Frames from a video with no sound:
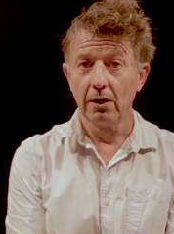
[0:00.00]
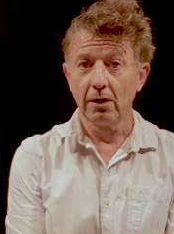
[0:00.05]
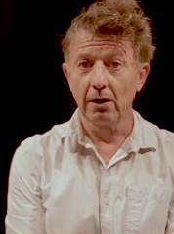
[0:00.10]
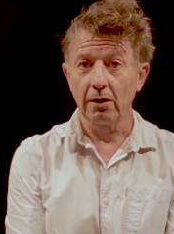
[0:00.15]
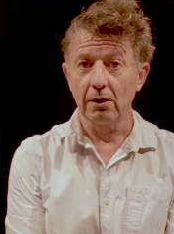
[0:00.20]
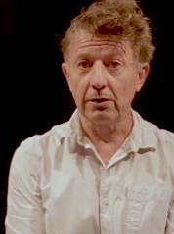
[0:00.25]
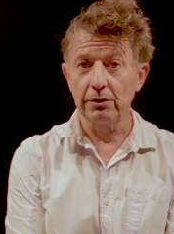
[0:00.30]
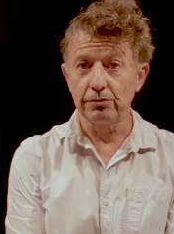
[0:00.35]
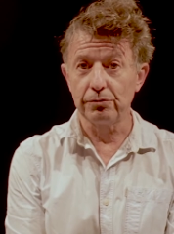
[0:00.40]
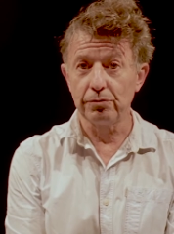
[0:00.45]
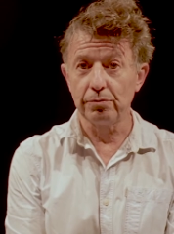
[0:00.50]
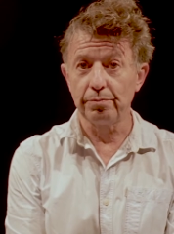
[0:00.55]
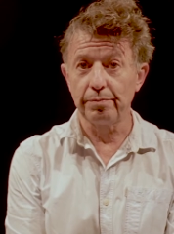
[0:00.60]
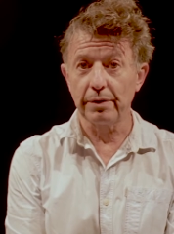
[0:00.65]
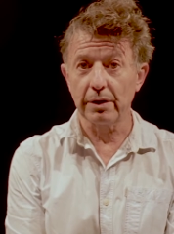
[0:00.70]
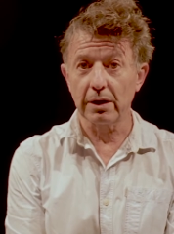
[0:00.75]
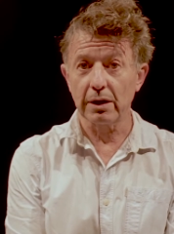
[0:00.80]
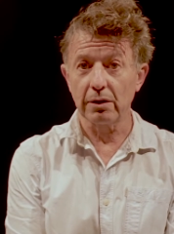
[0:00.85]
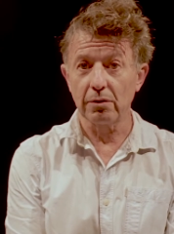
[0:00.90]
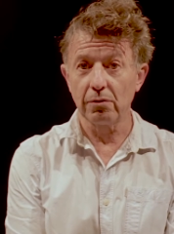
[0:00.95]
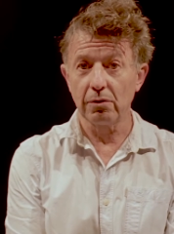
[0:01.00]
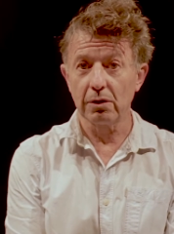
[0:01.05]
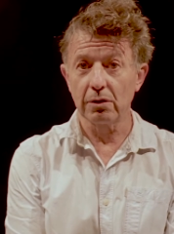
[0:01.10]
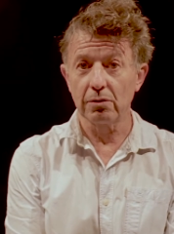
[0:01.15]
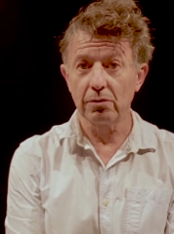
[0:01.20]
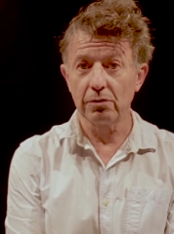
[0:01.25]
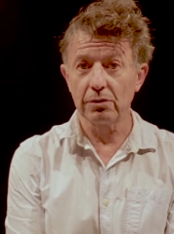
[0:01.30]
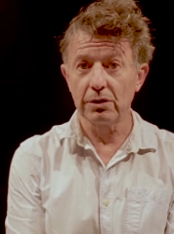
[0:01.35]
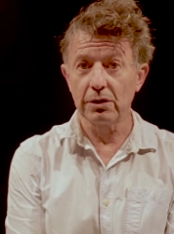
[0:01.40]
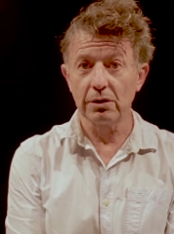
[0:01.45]
oh, les super-héros à
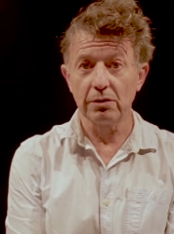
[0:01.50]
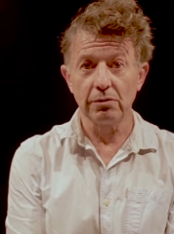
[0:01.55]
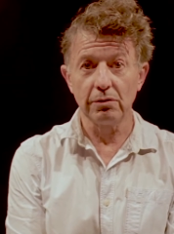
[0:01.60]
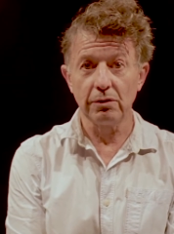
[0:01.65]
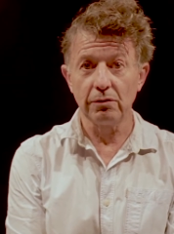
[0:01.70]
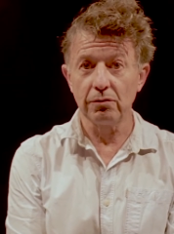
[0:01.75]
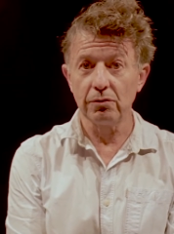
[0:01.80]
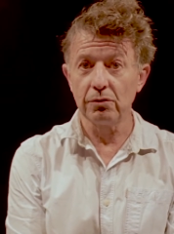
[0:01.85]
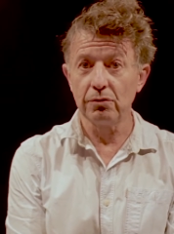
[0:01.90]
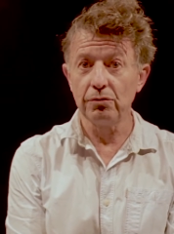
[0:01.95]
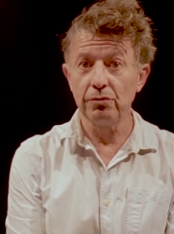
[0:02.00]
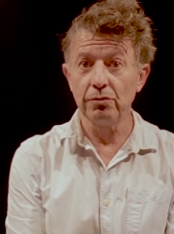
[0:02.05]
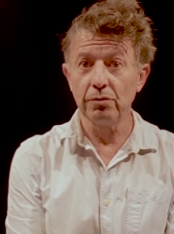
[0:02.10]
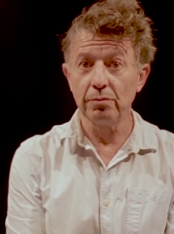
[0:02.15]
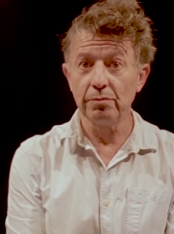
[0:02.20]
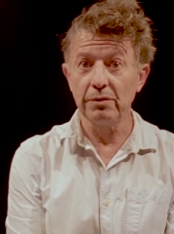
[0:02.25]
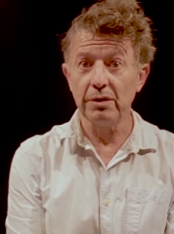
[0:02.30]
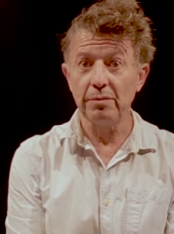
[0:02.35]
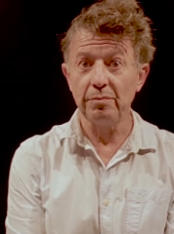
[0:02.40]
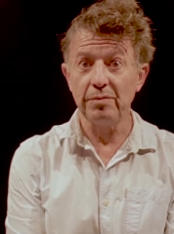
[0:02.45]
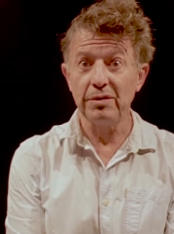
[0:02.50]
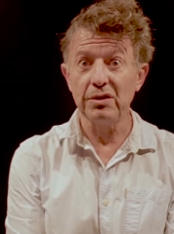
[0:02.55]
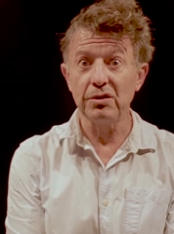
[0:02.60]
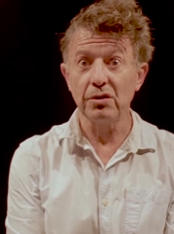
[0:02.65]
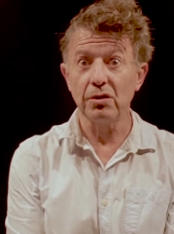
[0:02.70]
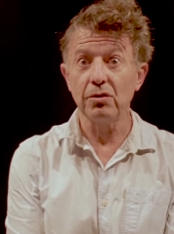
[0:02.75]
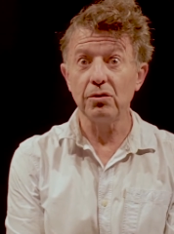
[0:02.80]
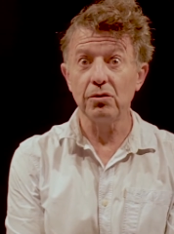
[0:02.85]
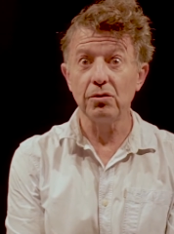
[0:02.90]
côté, au niveau du nombre d'épisodes